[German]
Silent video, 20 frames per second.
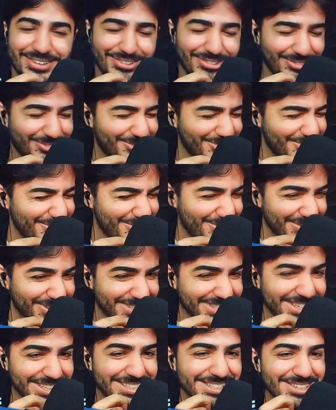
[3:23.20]
Oh,
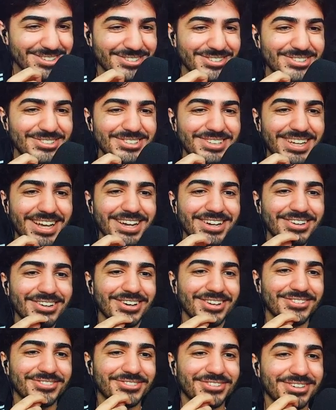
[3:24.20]
das hat sich aber gut
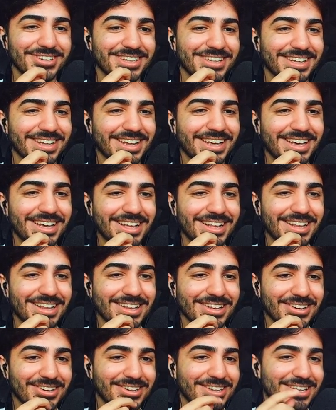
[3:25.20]
angehört vorhin.
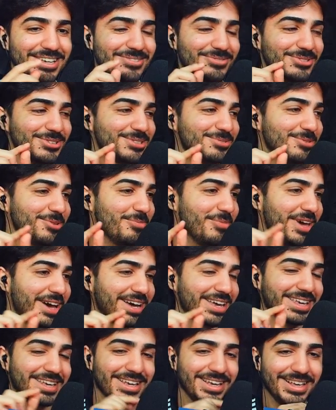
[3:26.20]
Okay, muss ich mir
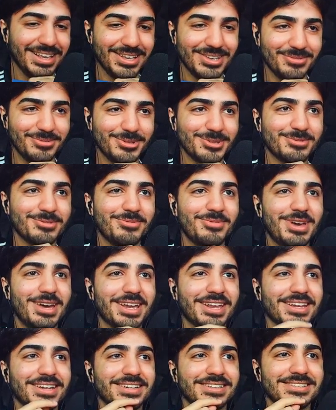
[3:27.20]
merken. Muss ich mir
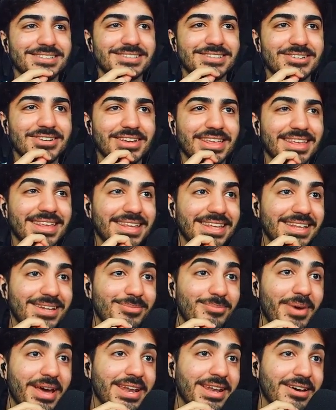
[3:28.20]
merken, den Song.
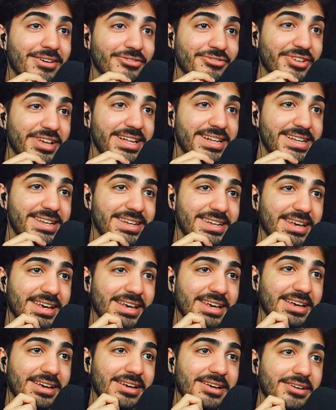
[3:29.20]
In meiner Welt,
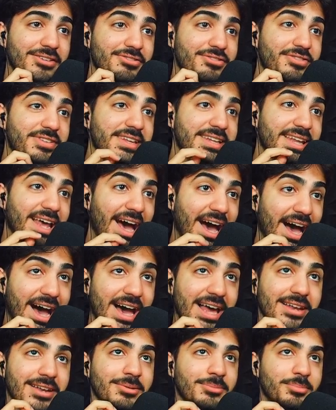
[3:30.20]
Feed
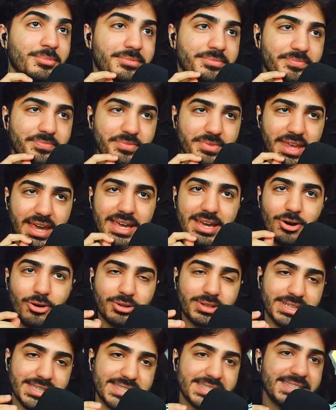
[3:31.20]
Alim. Ey, auch
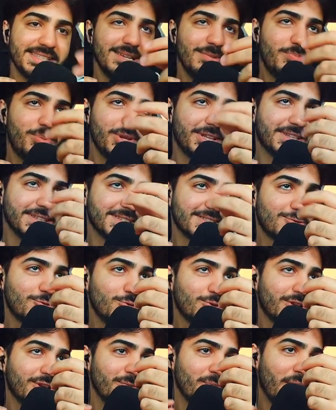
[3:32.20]
das Snippet ist
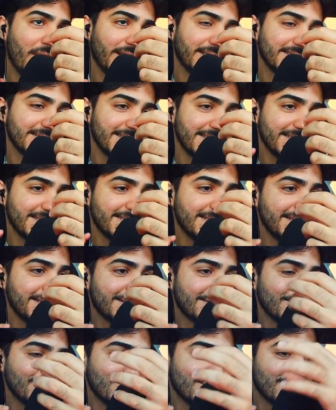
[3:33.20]
gut gemacht. Das ist nicht
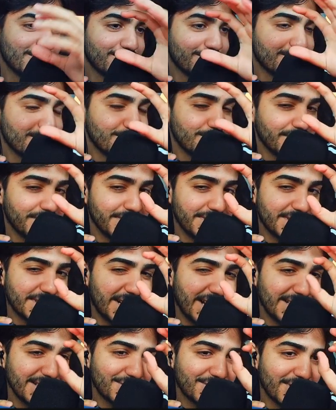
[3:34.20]
so, so, so ein, ich
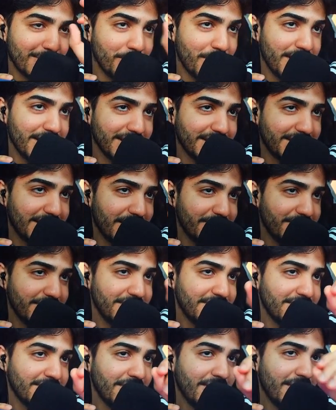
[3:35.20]
klatsch da mal ein Cover
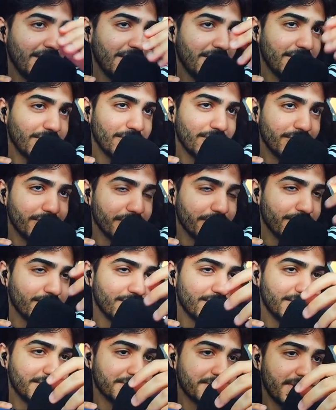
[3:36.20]
hin und
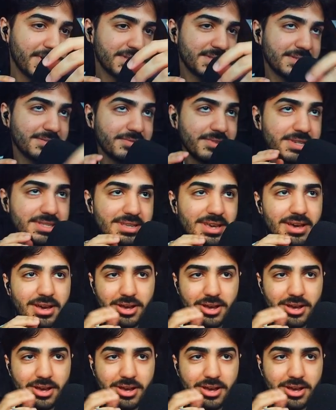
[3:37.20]
irgendwie, ich weiß nicht was.